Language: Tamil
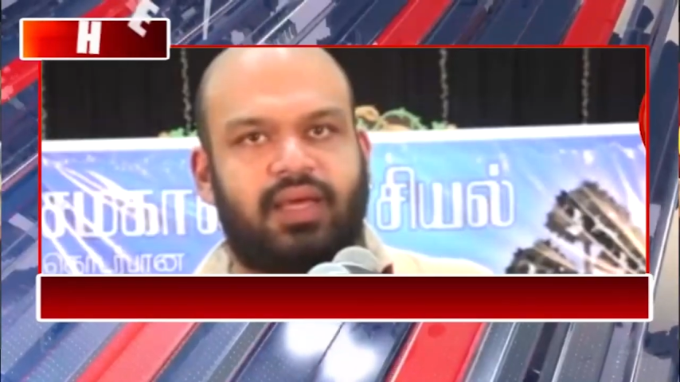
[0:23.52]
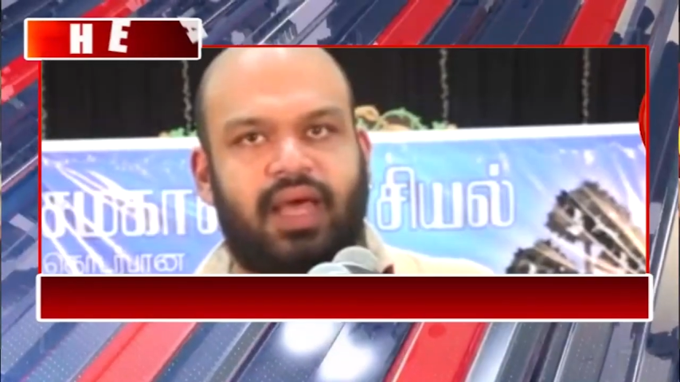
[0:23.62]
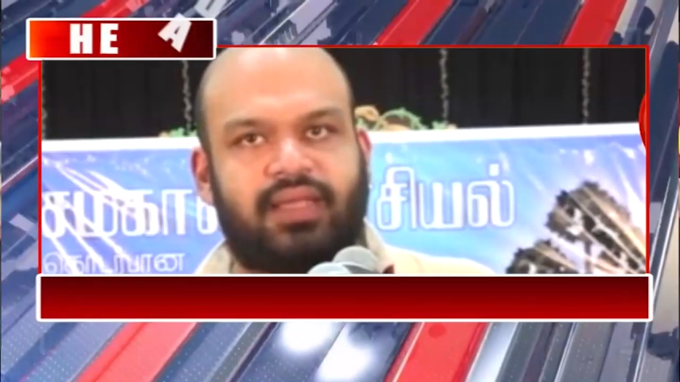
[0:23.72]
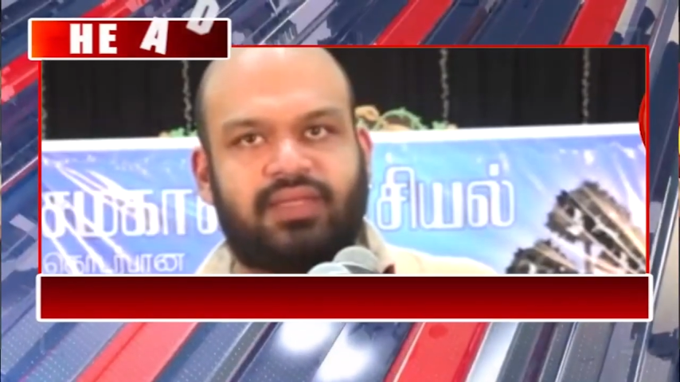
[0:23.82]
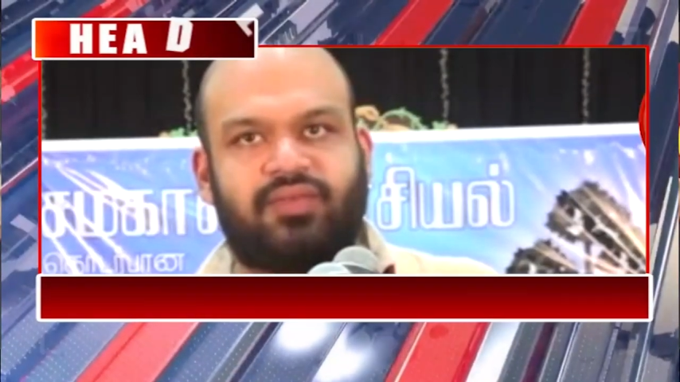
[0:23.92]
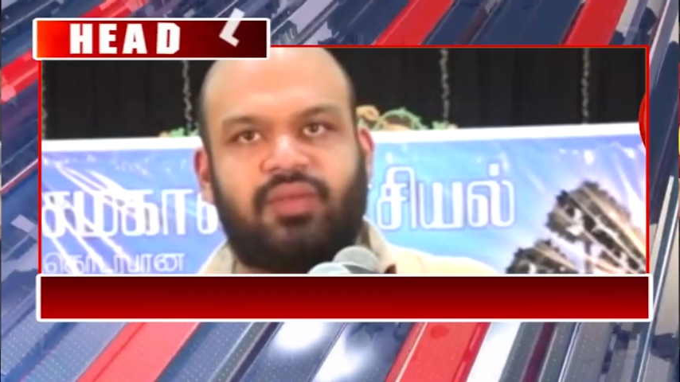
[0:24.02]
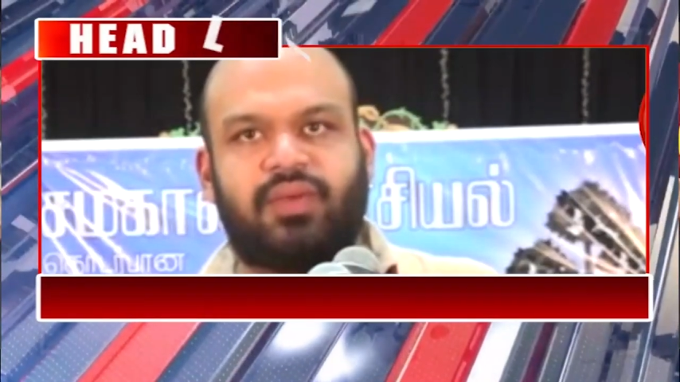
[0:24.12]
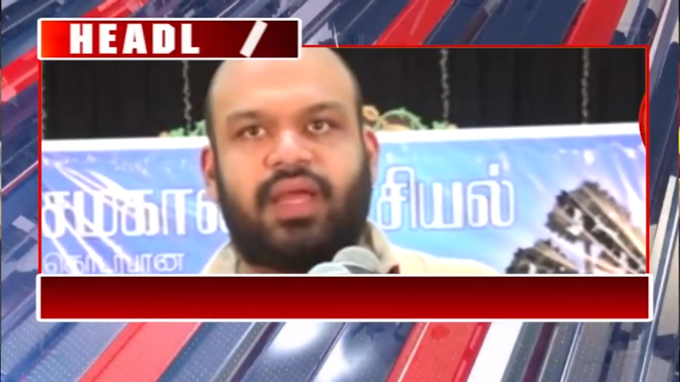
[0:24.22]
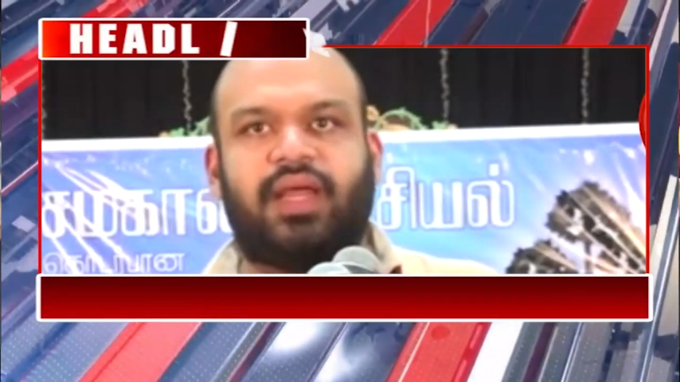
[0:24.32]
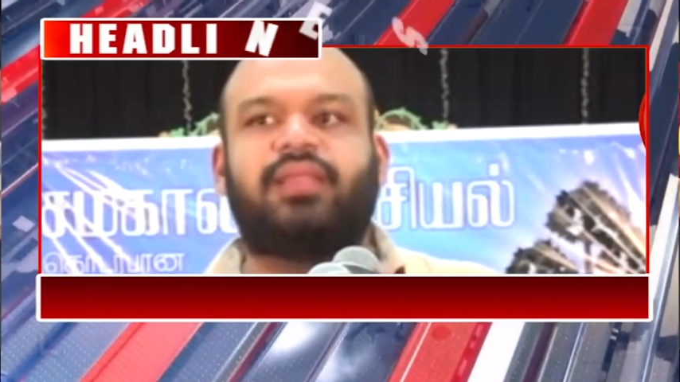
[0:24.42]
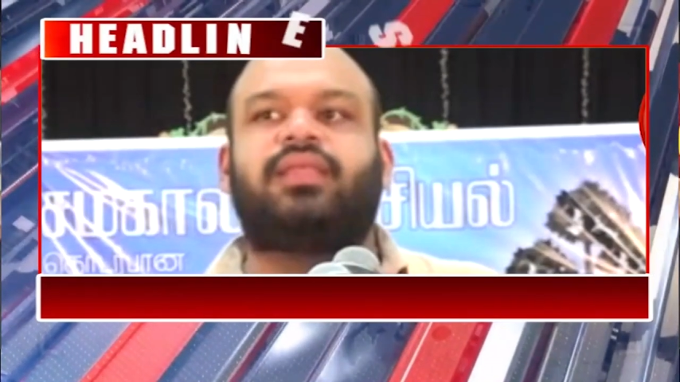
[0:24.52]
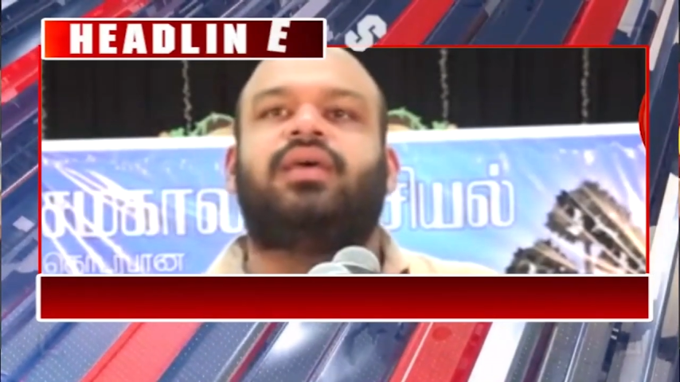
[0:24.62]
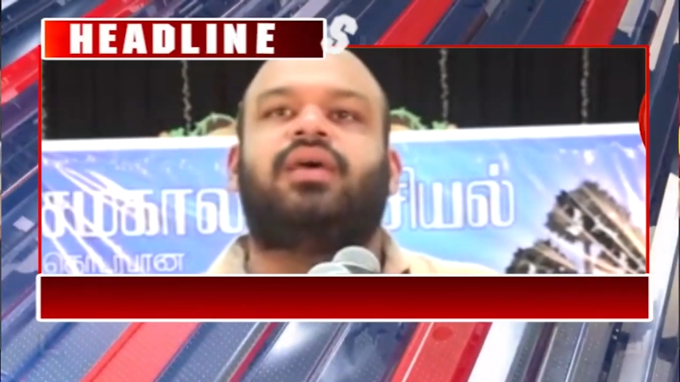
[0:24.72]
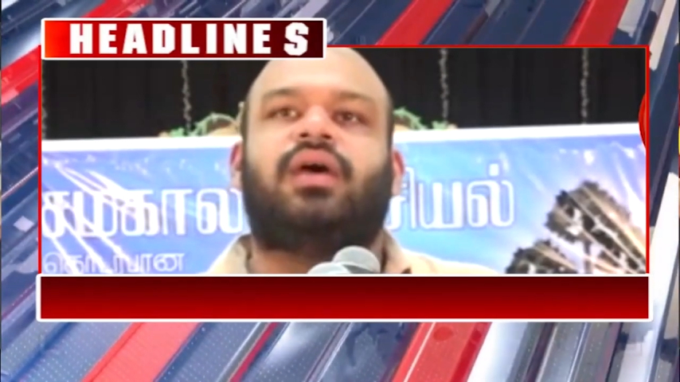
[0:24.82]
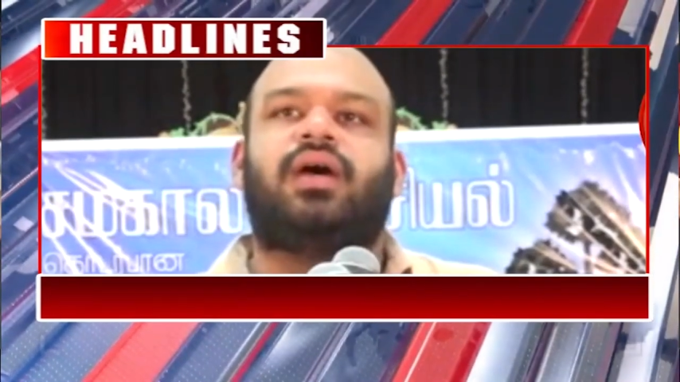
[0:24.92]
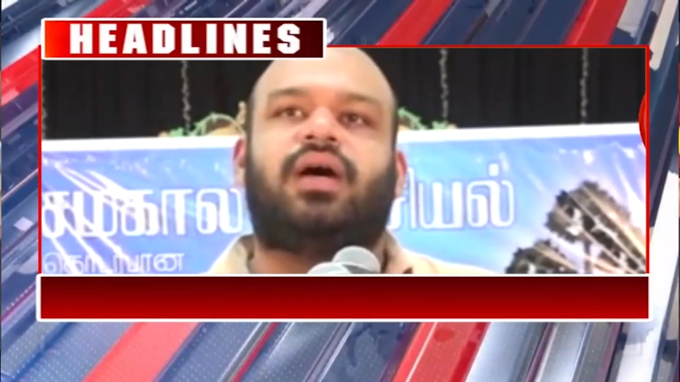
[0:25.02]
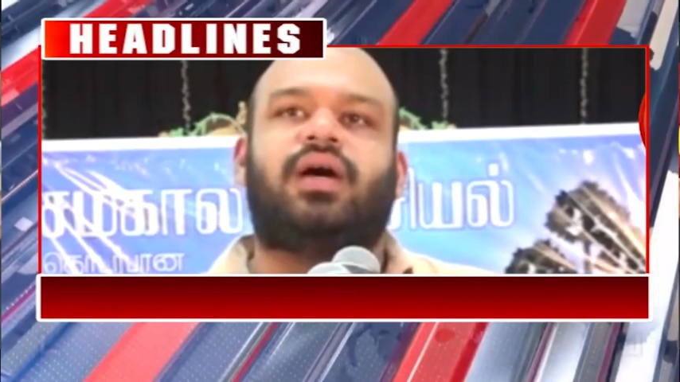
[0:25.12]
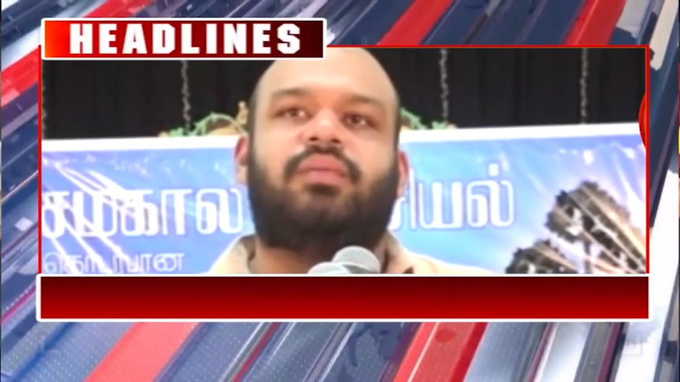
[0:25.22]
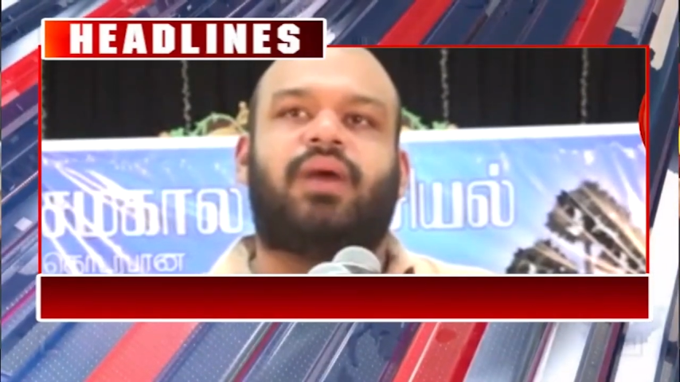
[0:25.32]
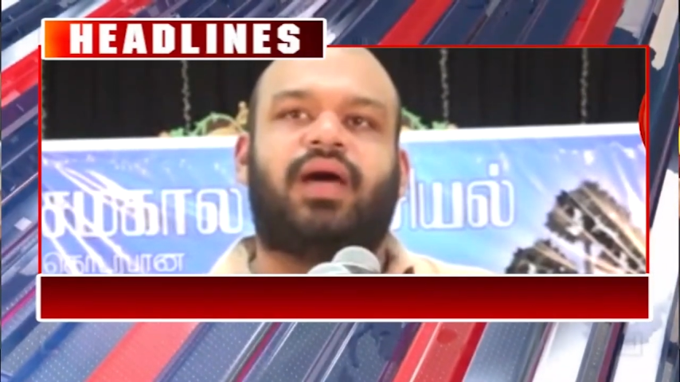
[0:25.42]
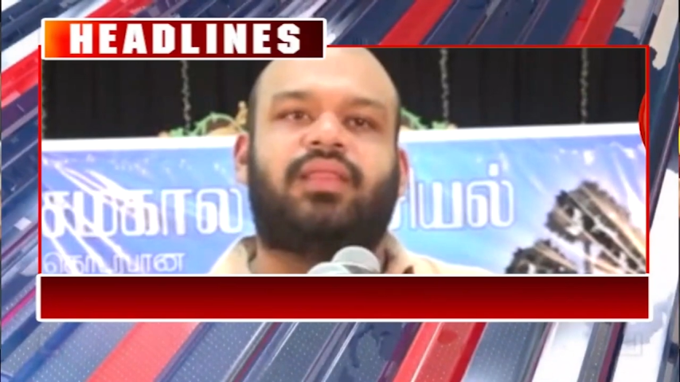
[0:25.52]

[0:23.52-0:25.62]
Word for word: நாடாளுமன்ற உறுப்பினர் நசீர்